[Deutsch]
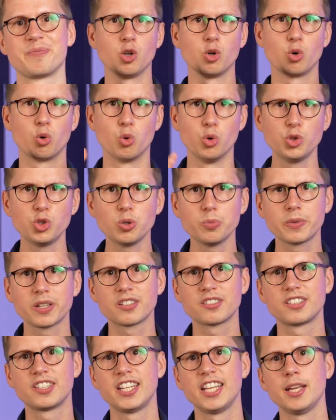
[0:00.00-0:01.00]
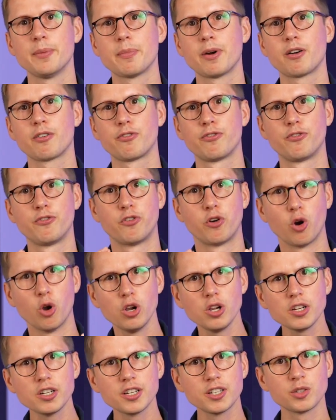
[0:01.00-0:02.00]
Rund um das Thema
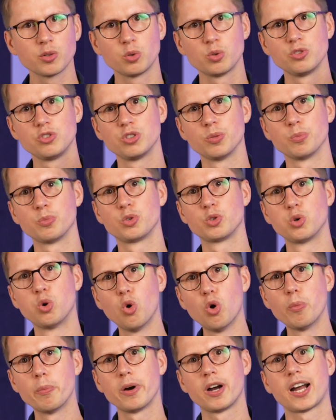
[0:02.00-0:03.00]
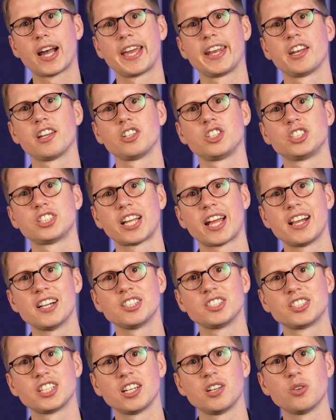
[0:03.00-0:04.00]
Folgen und Symptome einer
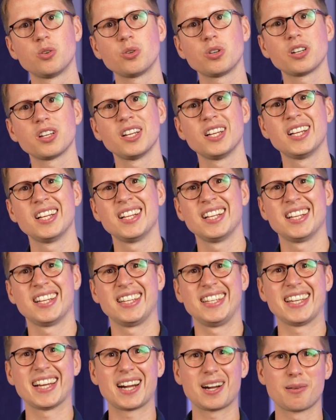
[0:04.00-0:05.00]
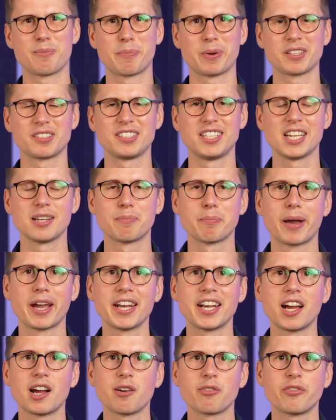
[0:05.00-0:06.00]
Steilstellung ja, passiert
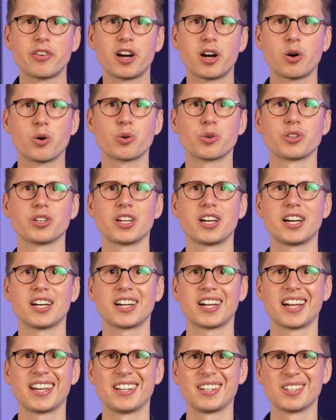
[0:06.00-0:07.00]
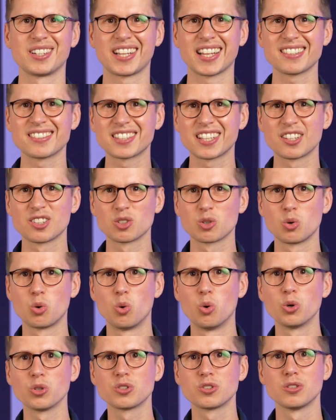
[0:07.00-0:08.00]
meiner Erfahrung nach eine ganz, ganz
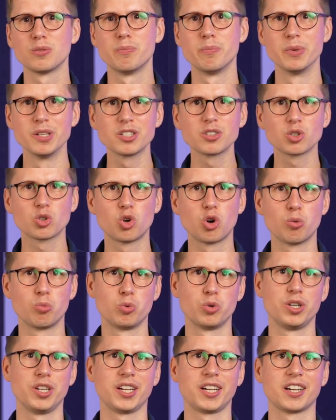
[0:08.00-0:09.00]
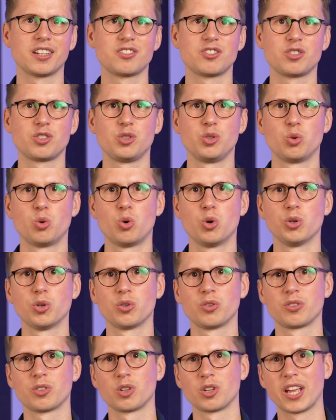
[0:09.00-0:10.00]
große Misskommunikation
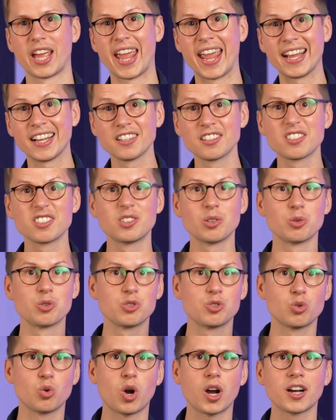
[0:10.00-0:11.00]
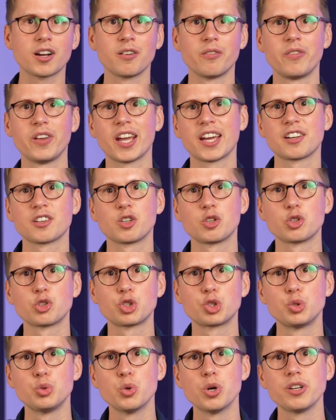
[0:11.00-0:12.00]
und Ängste und Sorgen werden
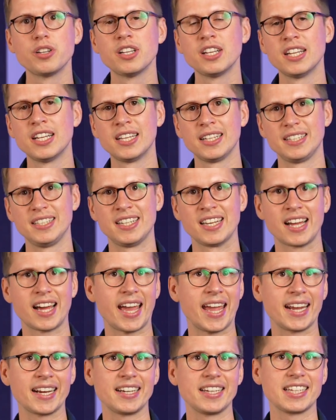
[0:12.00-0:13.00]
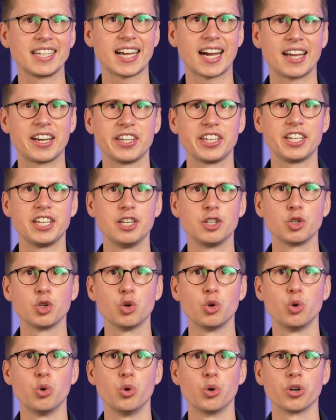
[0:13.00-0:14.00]
geschürt, die da eigentlich gar nicht
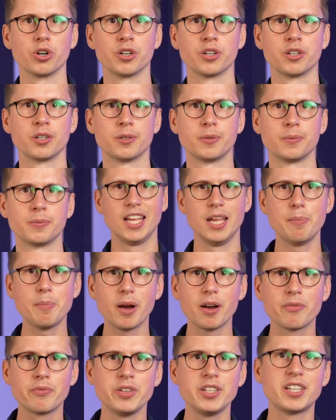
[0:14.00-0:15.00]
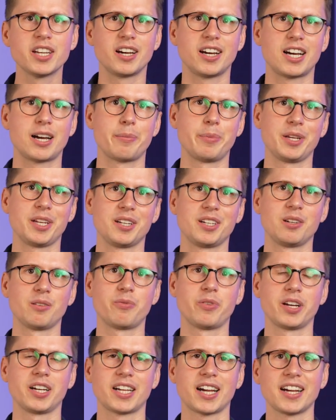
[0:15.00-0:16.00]
hingehören. Immer wieder habe ich in den
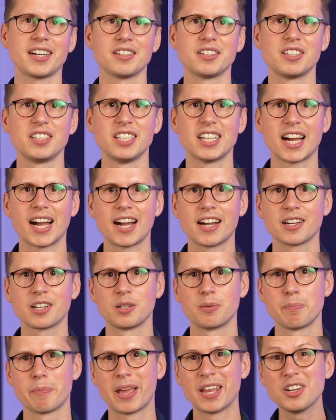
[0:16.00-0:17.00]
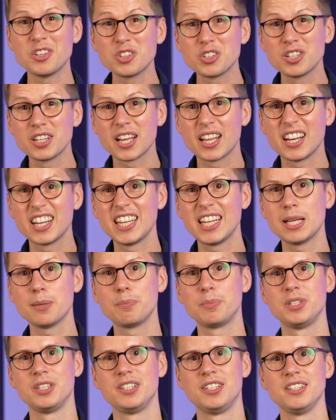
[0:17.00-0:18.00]
vergangenen Jahren Menschen
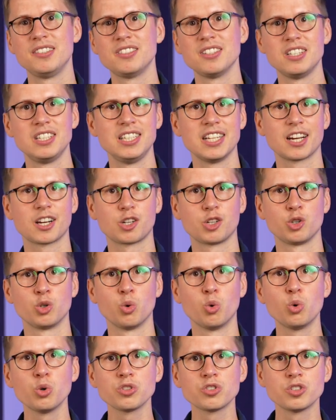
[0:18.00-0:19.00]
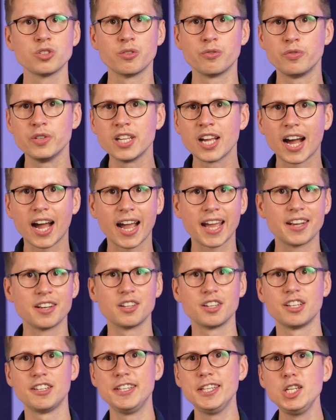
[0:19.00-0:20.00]
erlebt, die diese Diagnose wie eine
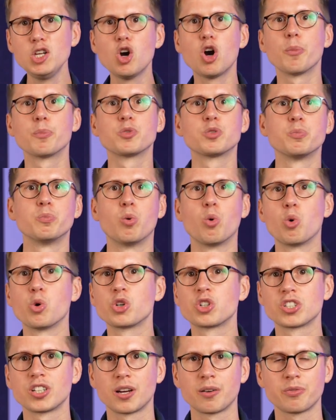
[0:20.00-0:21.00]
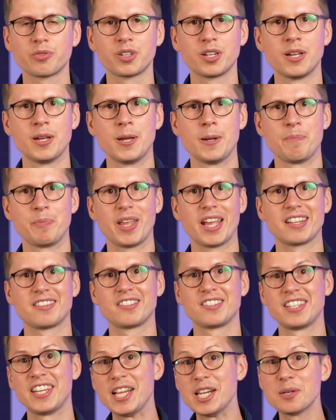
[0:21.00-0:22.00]
Hiobsbotschaft
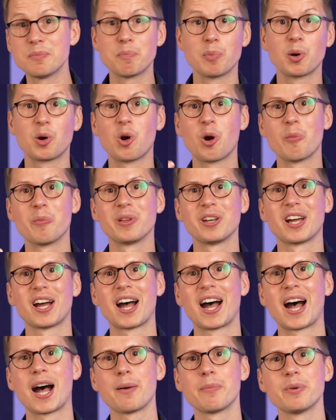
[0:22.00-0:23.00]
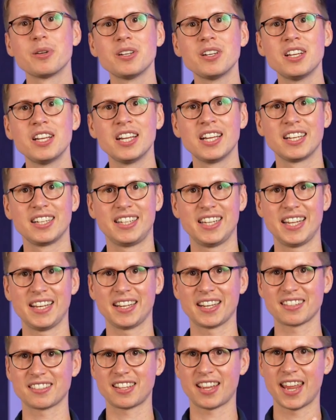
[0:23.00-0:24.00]
erzählt bekommen haben, denen
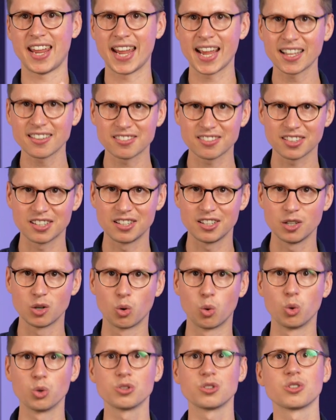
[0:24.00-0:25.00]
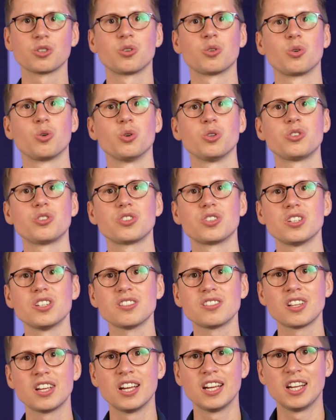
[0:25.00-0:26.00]
das Herz in die Hose gerutscht
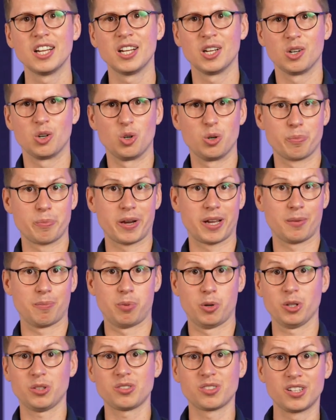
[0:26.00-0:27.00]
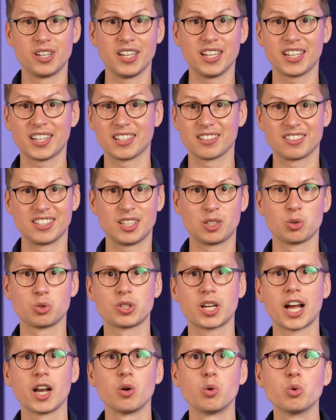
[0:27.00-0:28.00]
ist und man plötzlich sich
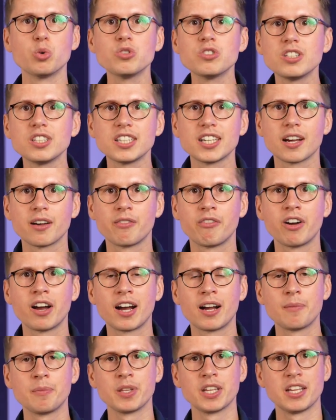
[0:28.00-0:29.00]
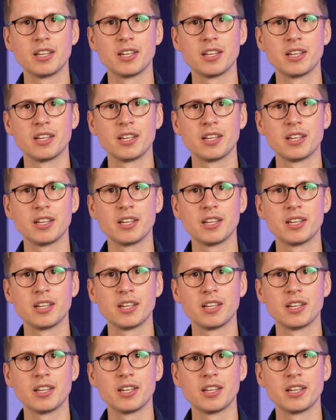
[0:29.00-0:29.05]
total unsicher war,